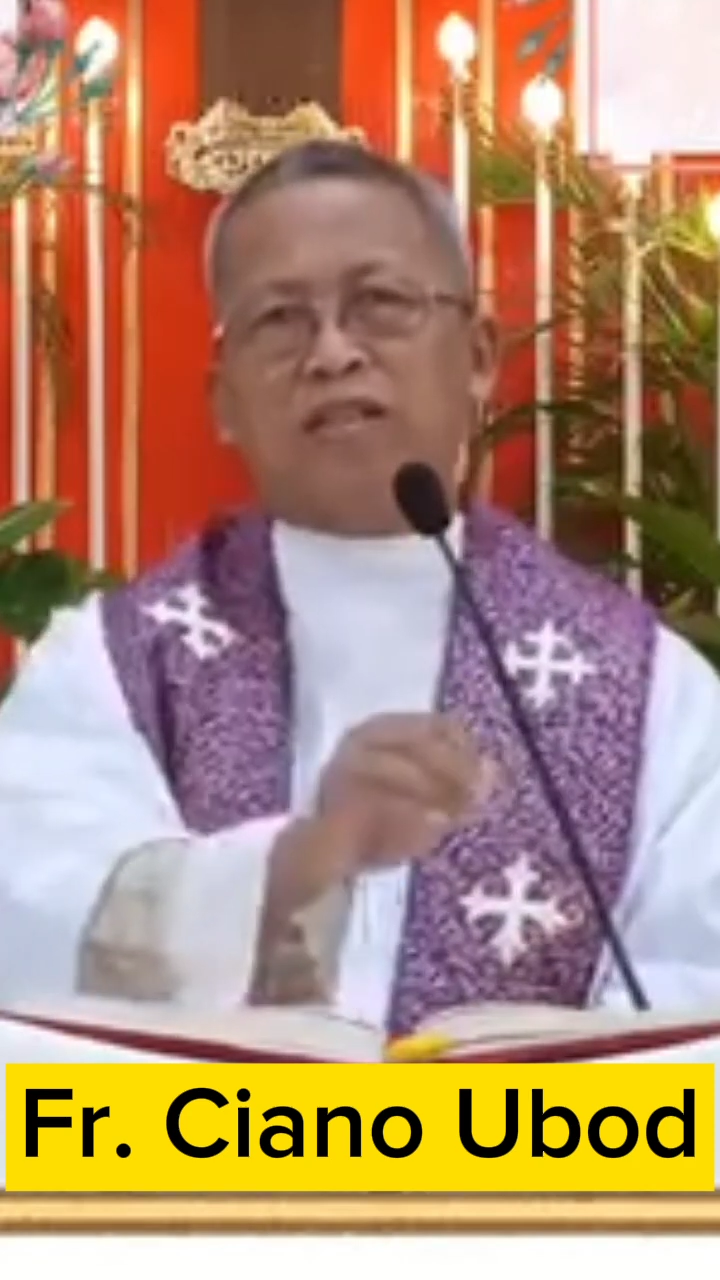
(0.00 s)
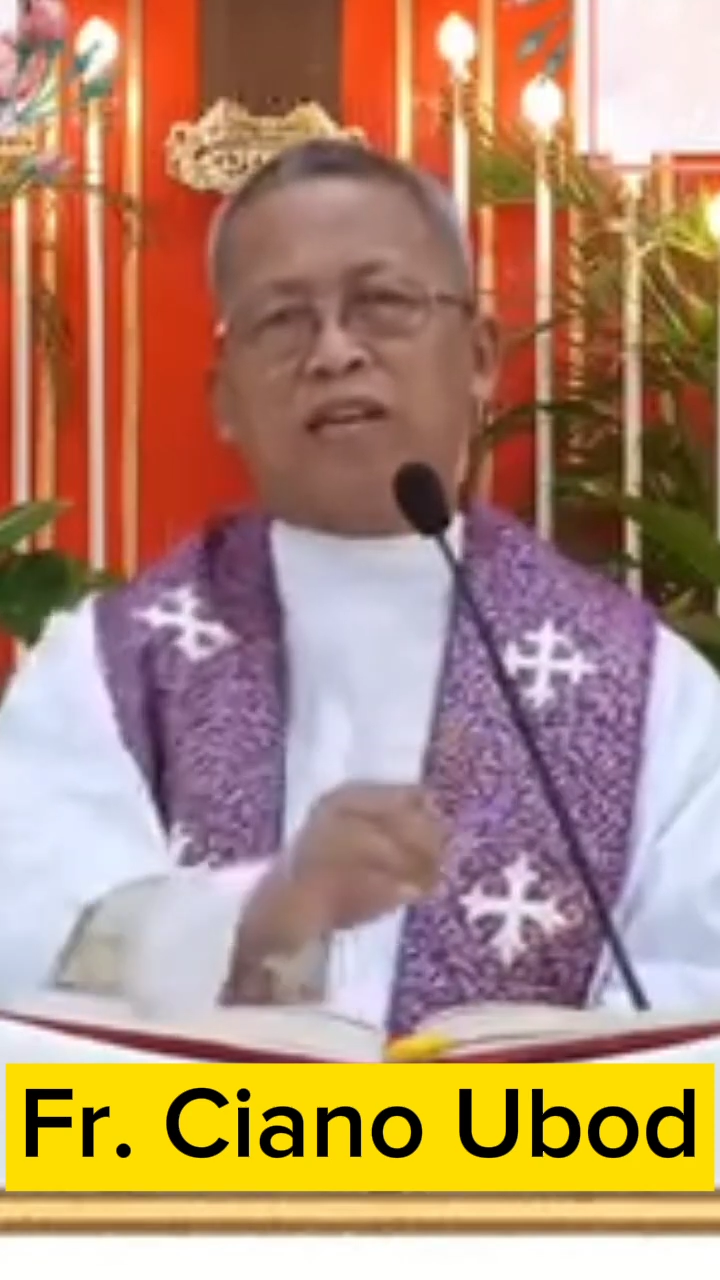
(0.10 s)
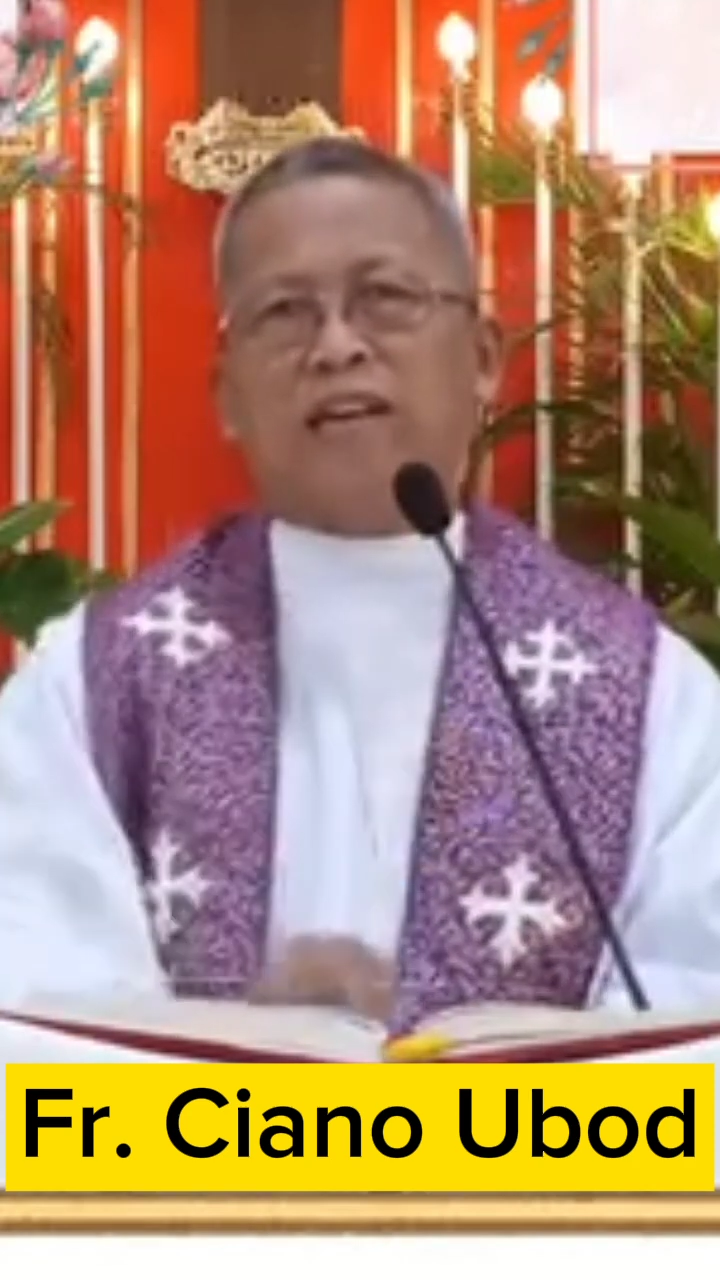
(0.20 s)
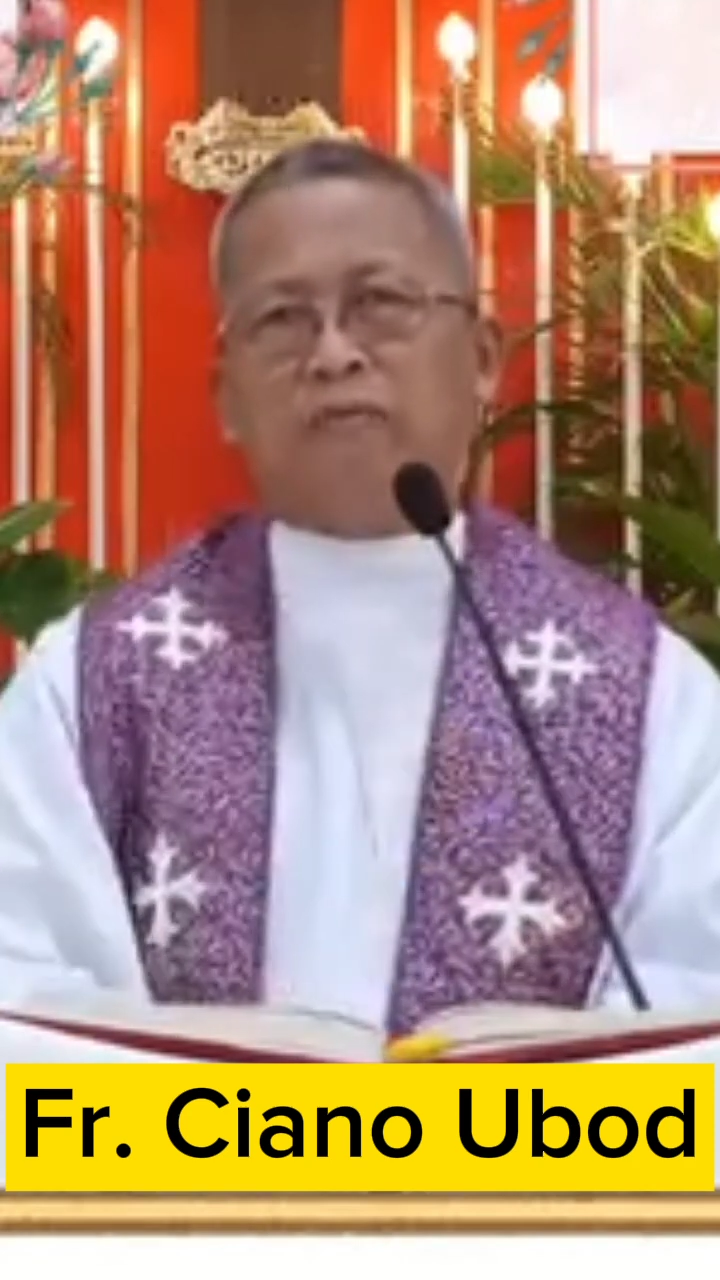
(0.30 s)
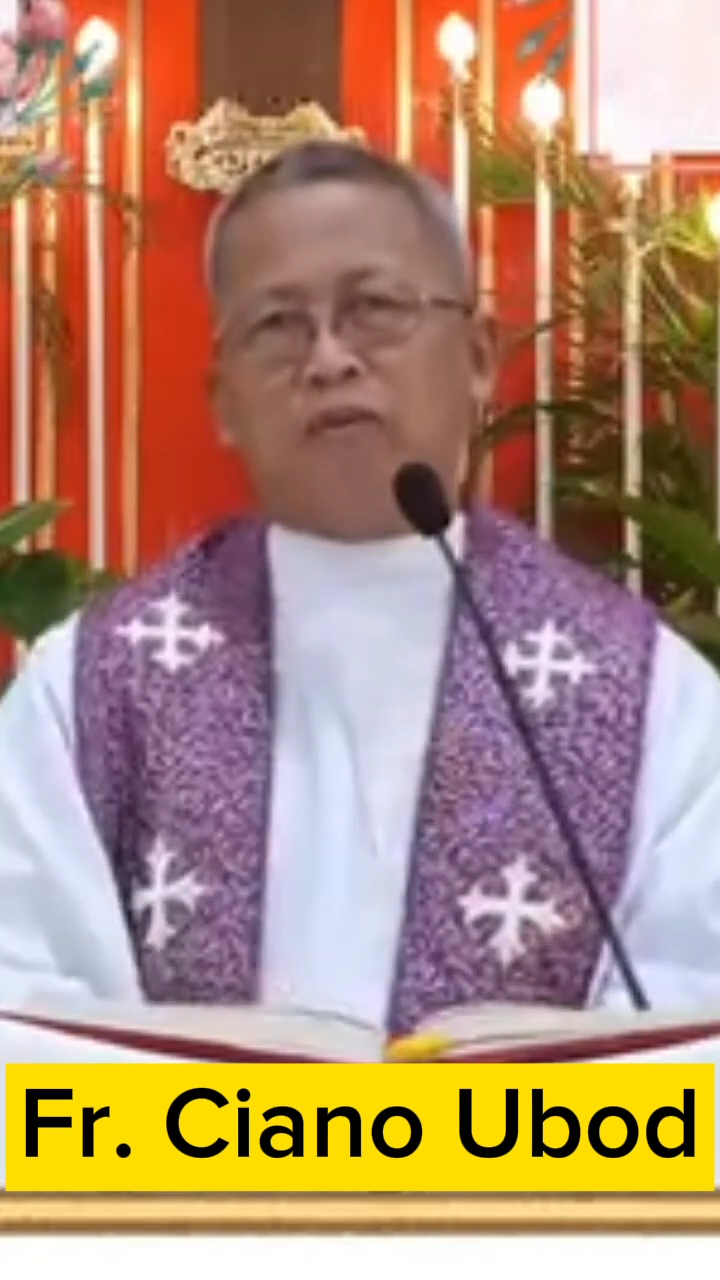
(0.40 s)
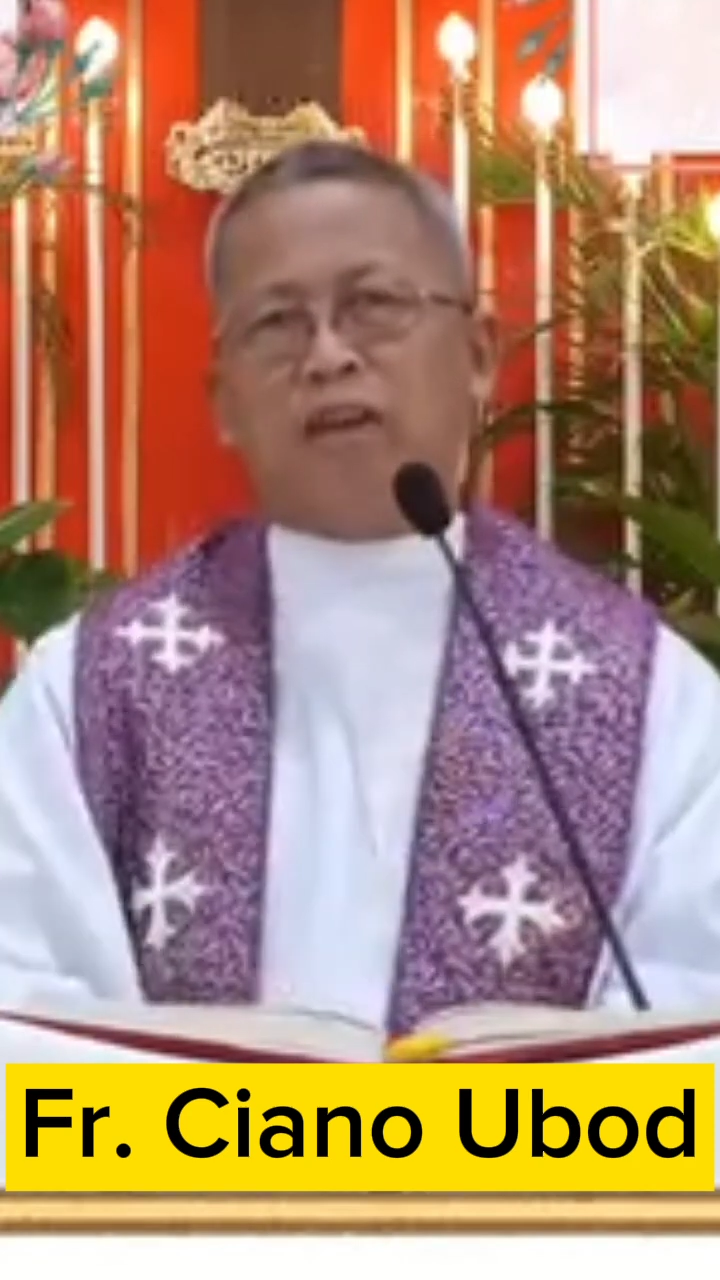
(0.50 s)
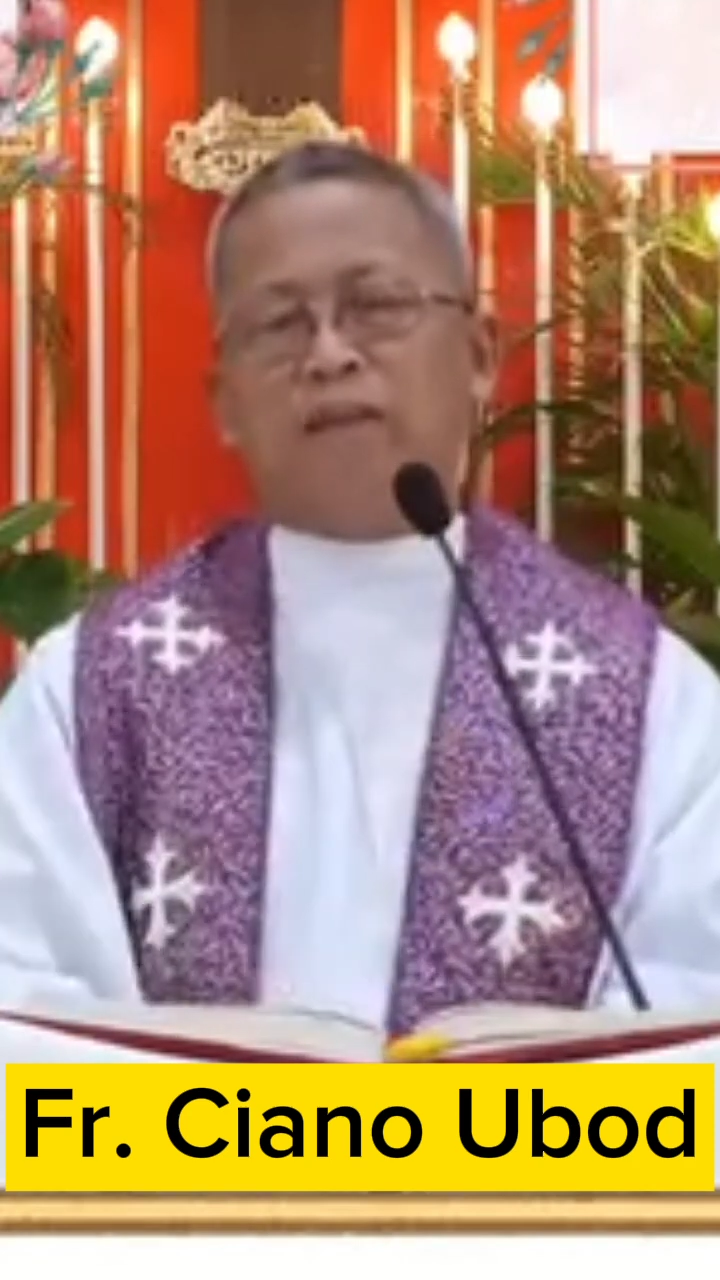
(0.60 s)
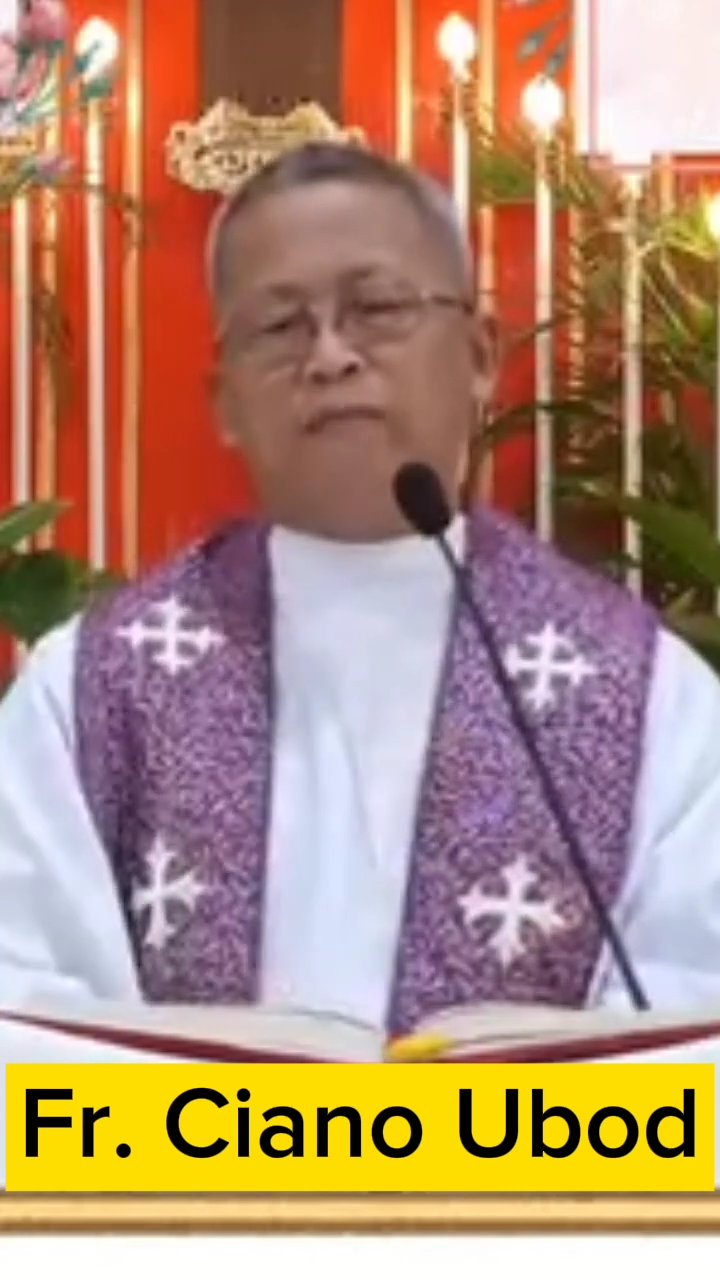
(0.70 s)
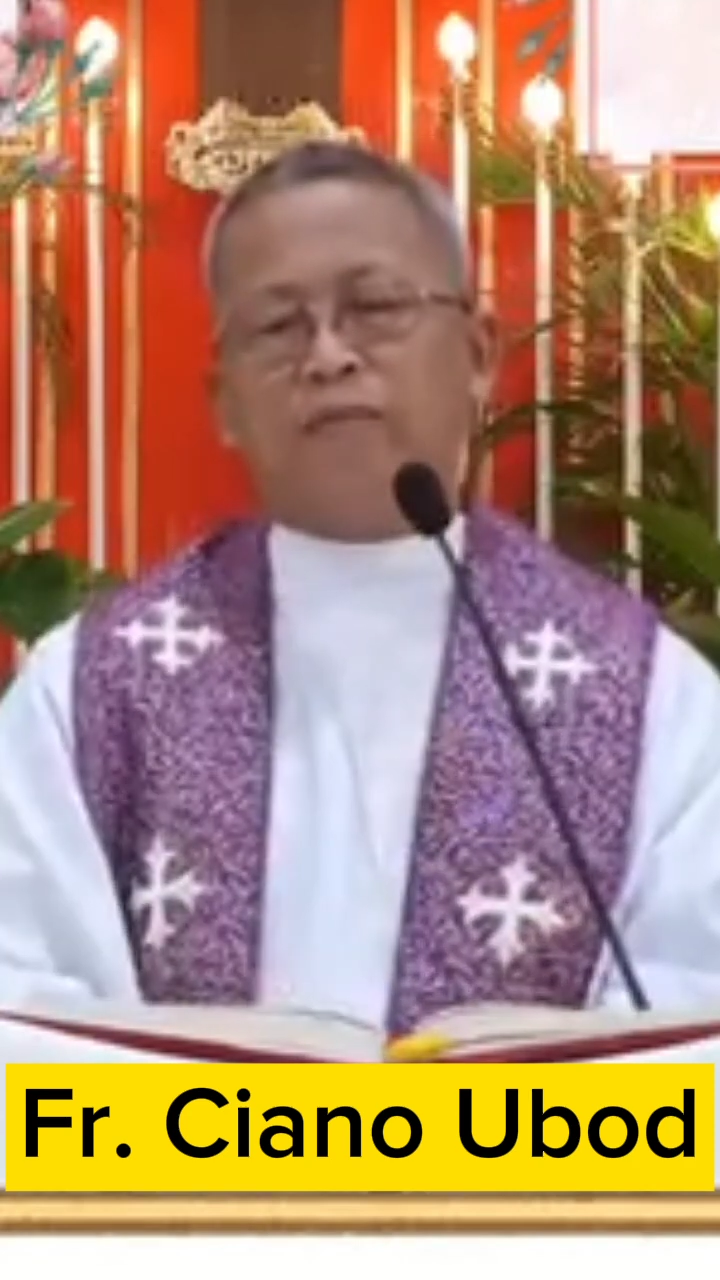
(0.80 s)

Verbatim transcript: sa kinabuhi